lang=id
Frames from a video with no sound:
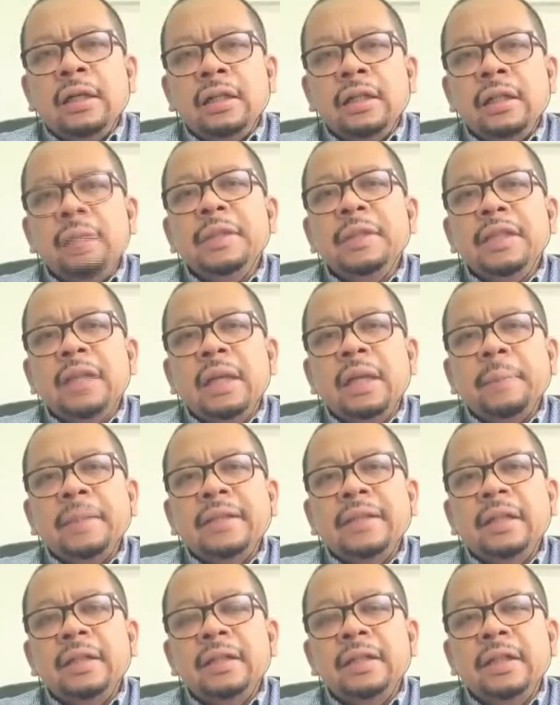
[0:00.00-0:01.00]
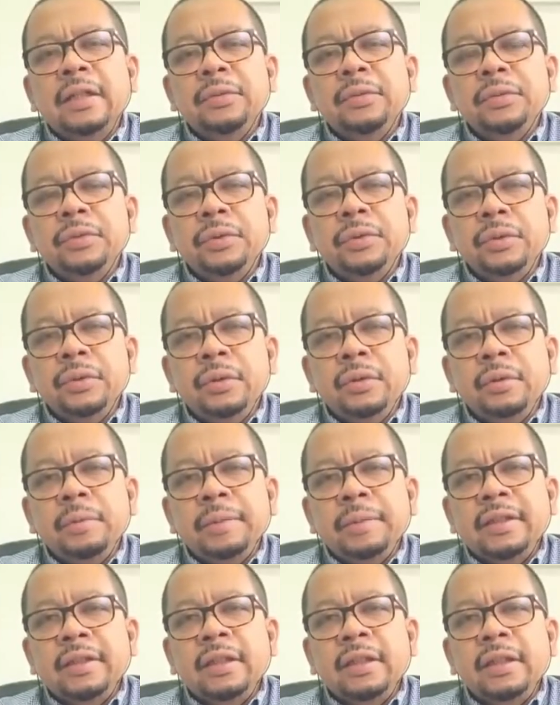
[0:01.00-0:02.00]
Dan kita bicara pasal 37.
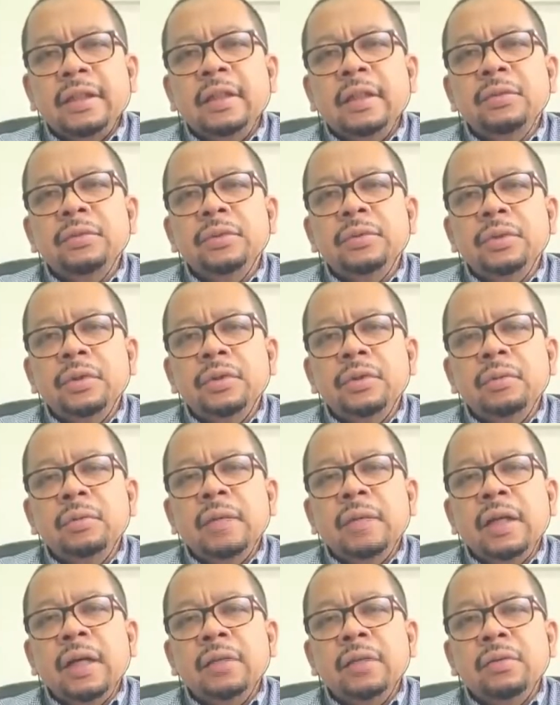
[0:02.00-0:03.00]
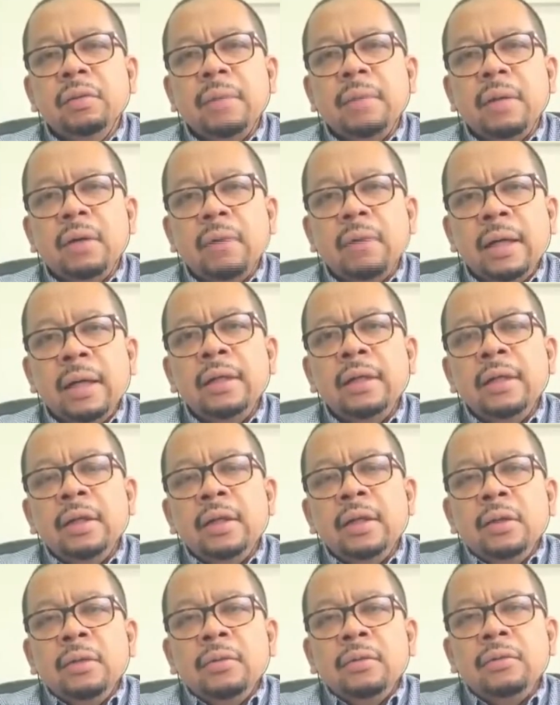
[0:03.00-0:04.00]
Pasal 37 itu mengatur bahwa